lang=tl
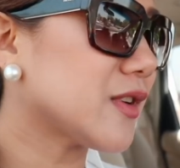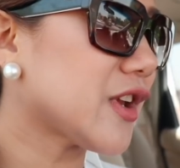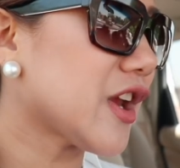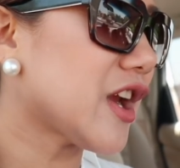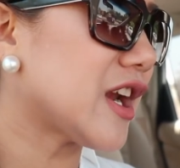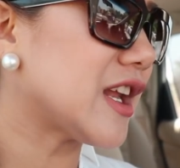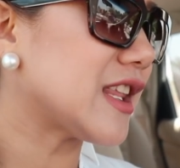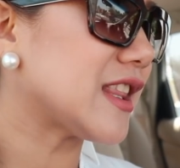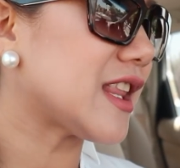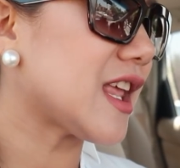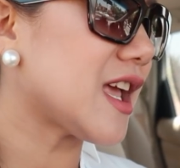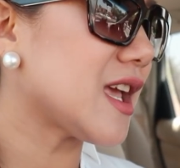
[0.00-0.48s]

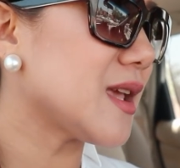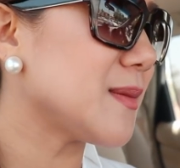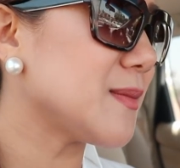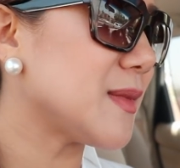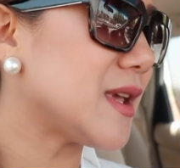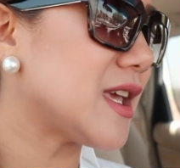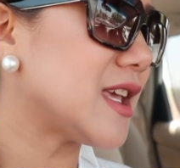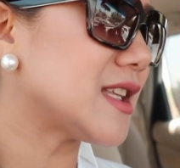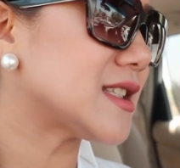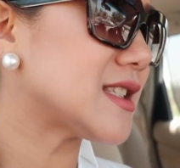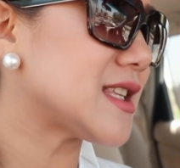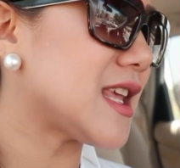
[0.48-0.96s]
Current time,
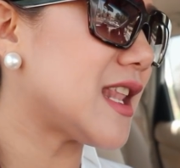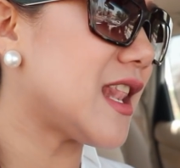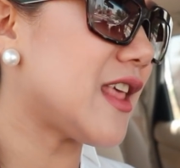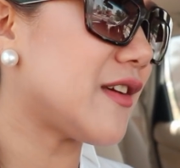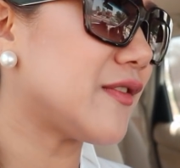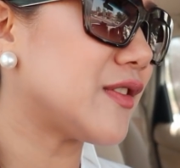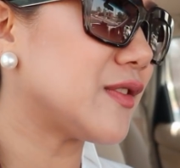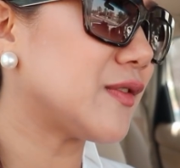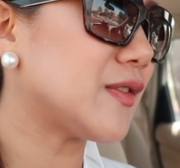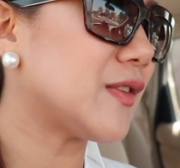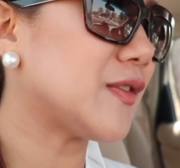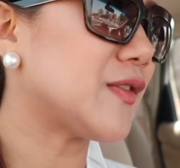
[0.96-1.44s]
it's
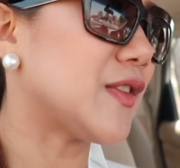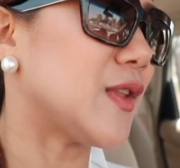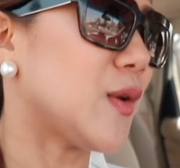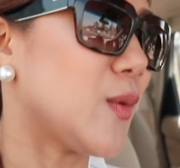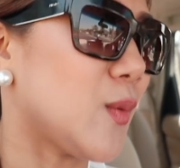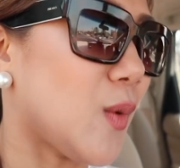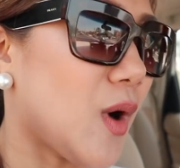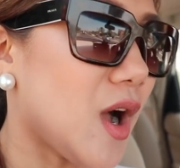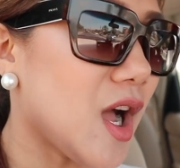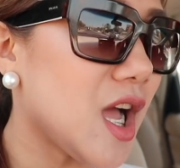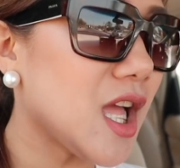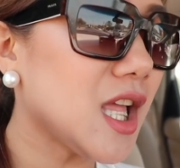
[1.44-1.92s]

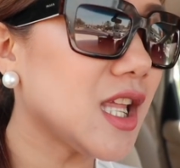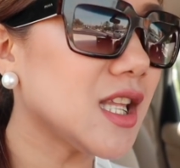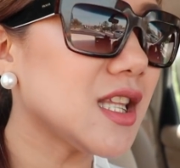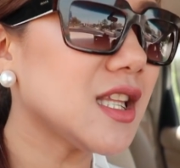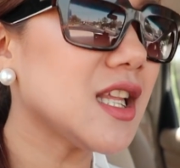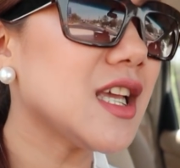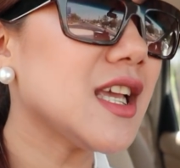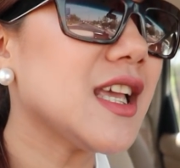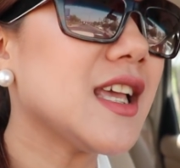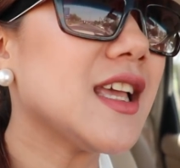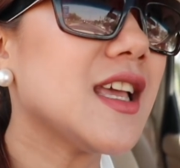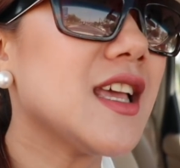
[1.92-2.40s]

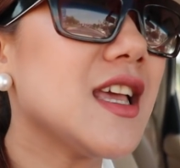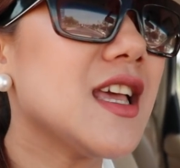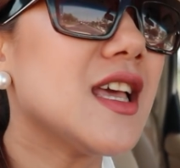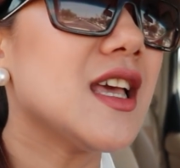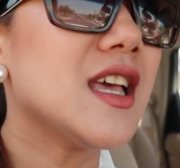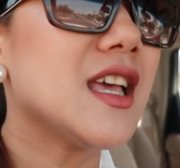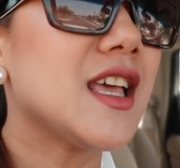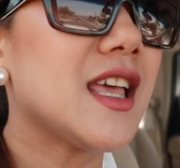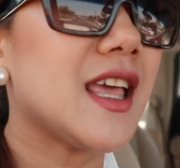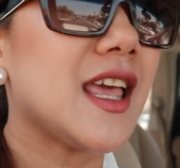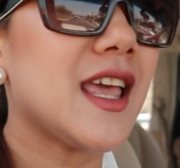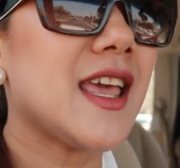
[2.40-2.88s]
11.51
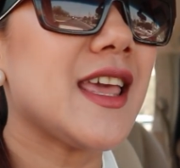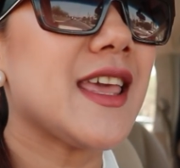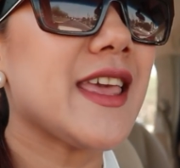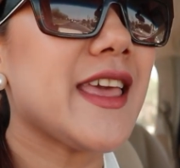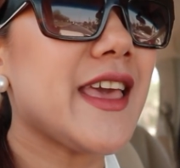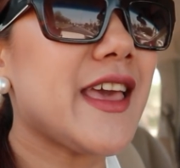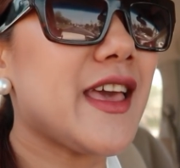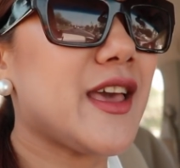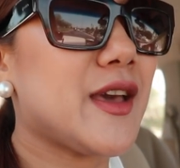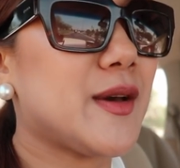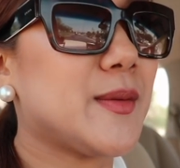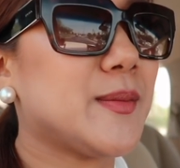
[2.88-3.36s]

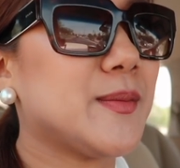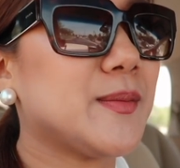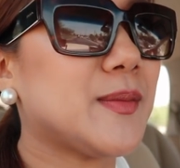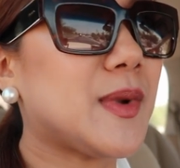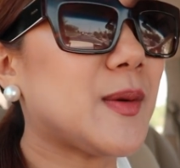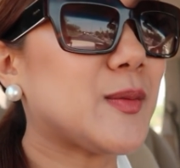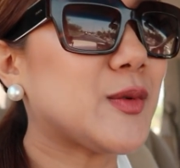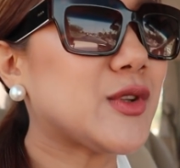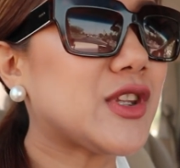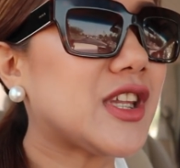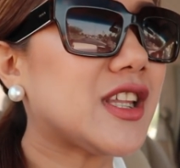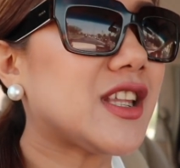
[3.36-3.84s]
a.m.
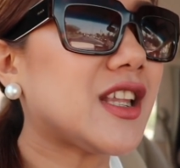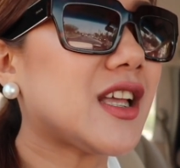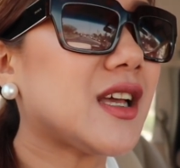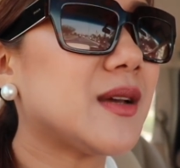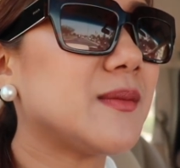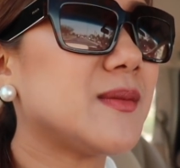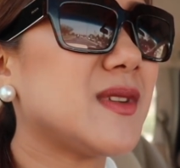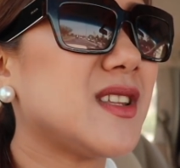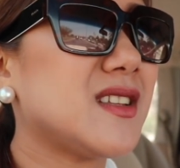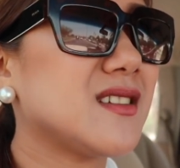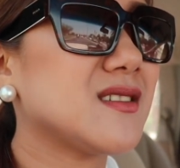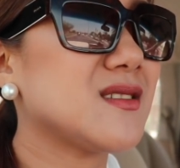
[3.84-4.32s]
Papunta na
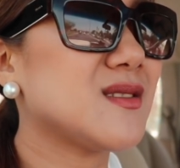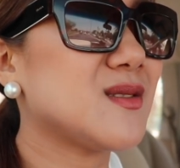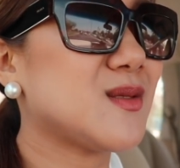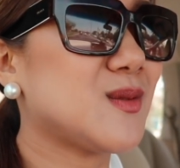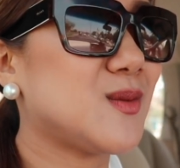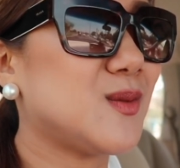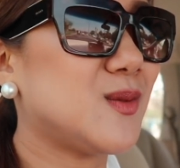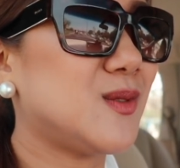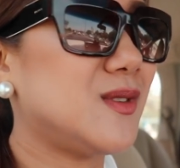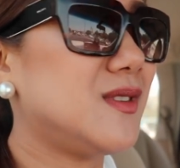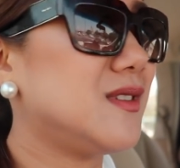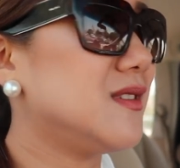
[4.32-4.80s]
kami ng
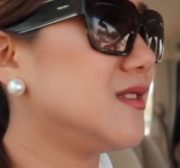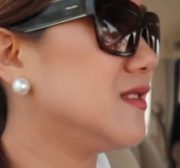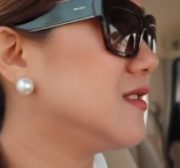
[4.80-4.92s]
school.